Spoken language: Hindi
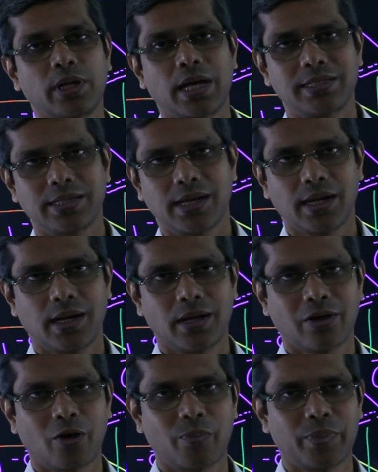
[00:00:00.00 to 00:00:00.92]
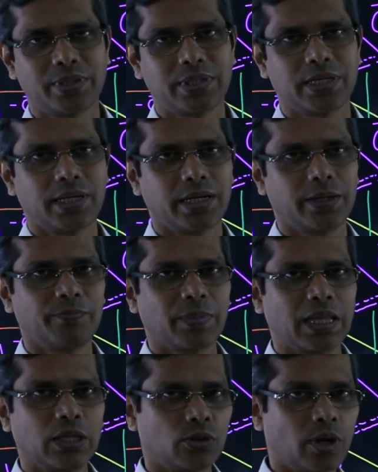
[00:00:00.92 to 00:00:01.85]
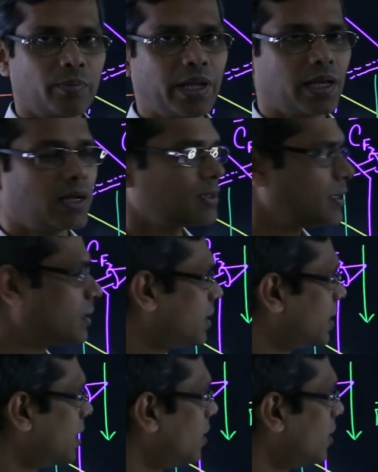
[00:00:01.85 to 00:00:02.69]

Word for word: कोई आ जाएगा कॉम्पेंसेटरी तो हम नहीं कर सकते